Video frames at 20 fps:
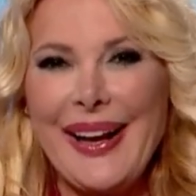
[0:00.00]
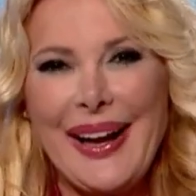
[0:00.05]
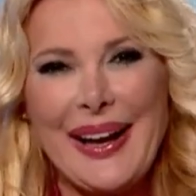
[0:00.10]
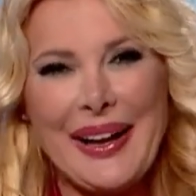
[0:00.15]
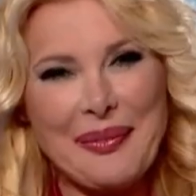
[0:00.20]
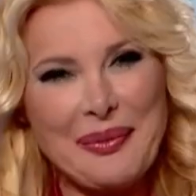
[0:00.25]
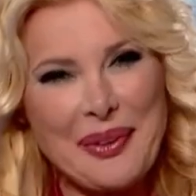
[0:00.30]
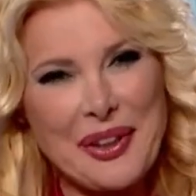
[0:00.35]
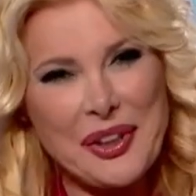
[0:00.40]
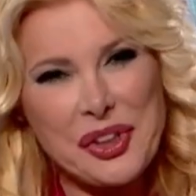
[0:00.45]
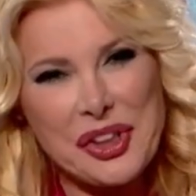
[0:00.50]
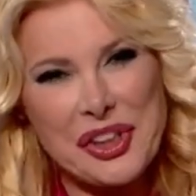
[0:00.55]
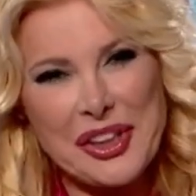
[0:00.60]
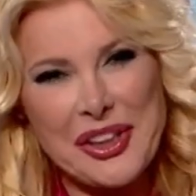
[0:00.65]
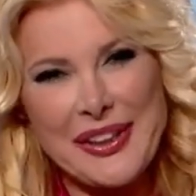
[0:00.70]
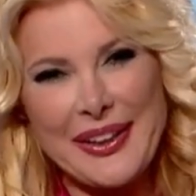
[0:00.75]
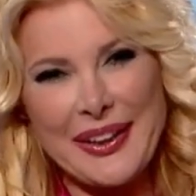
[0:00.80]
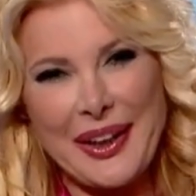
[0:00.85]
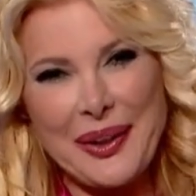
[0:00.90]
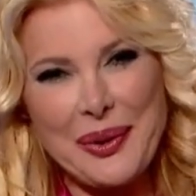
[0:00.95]

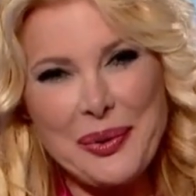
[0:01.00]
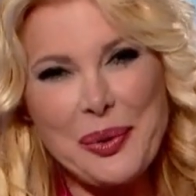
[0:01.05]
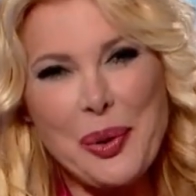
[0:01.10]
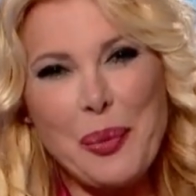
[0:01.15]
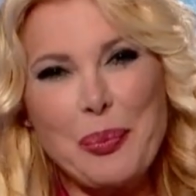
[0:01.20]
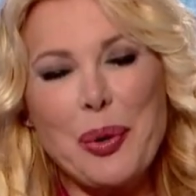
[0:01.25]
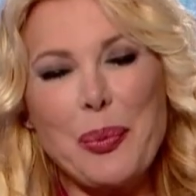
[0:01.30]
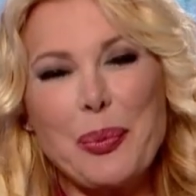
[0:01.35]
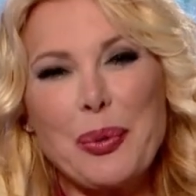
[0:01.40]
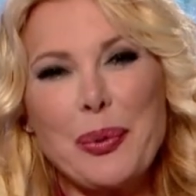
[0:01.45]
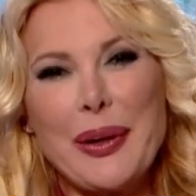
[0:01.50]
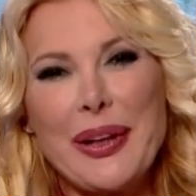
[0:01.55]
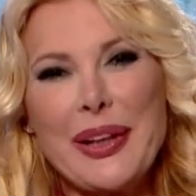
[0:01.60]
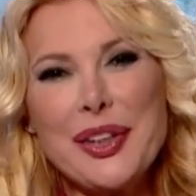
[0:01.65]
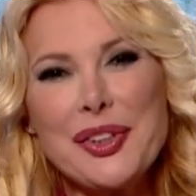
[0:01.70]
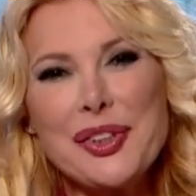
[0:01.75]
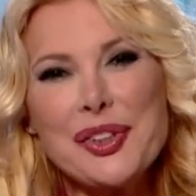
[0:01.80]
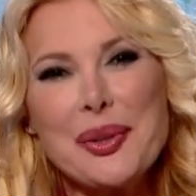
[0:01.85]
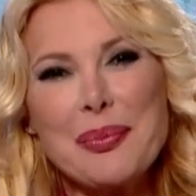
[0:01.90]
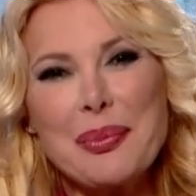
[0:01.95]
Amici di Rai 1, buon
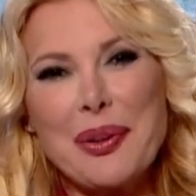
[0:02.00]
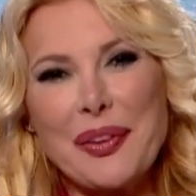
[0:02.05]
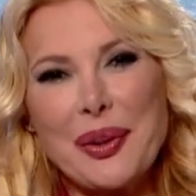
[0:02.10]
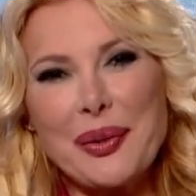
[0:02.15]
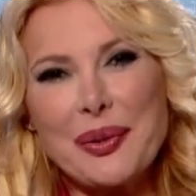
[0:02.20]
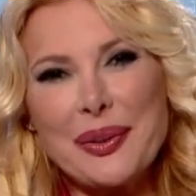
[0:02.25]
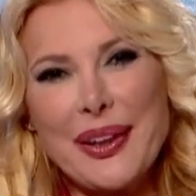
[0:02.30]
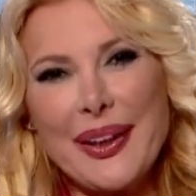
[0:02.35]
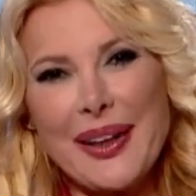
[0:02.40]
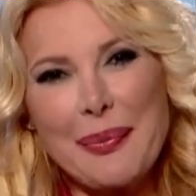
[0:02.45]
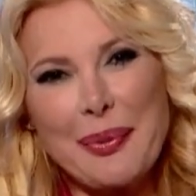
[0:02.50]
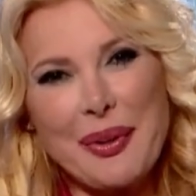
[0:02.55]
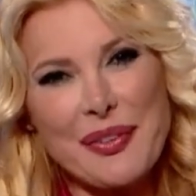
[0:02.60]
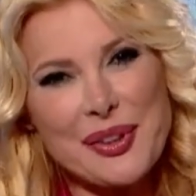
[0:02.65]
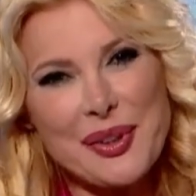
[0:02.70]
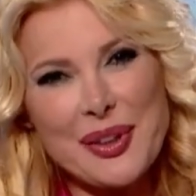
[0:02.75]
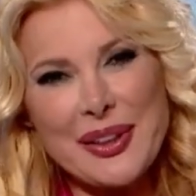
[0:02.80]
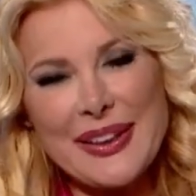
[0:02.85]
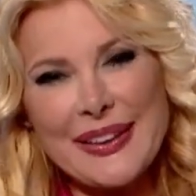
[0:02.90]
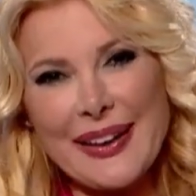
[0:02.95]
pomeriggio e benvenuti alle
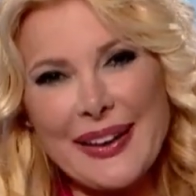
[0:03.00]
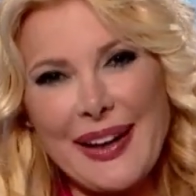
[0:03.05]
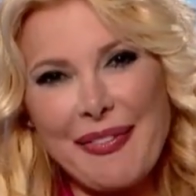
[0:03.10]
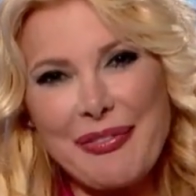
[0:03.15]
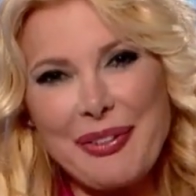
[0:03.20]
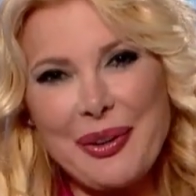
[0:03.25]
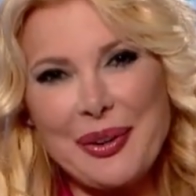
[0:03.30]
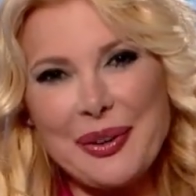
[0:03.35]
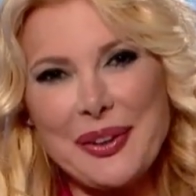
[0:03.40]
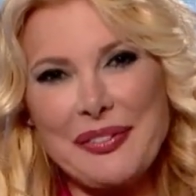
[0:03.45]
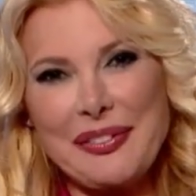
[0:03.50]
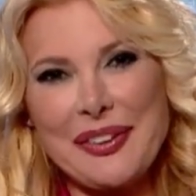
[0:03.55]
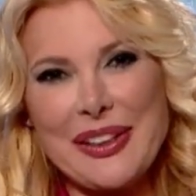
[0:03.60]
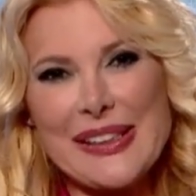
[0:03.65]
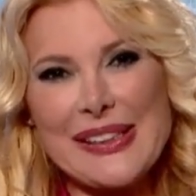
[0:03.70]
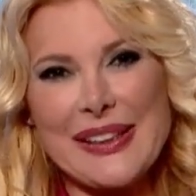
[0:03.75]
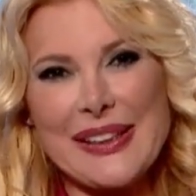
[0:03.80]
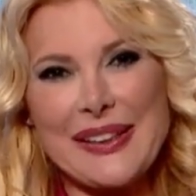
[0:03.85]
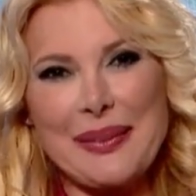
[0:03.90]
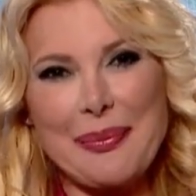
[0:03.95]
previsioni di traffico del
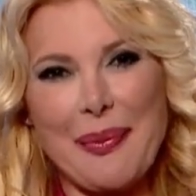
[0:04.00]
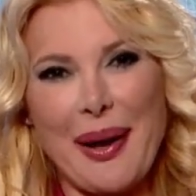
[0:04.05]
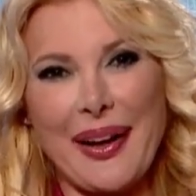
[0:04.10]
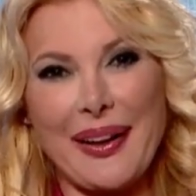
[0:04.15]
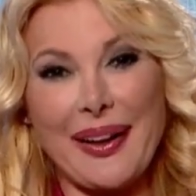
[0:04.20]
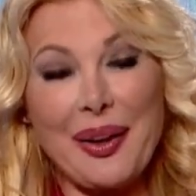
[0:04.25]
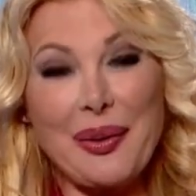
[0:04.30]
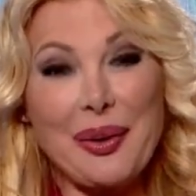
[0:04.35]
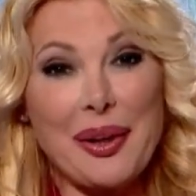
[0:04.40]
fine settimana.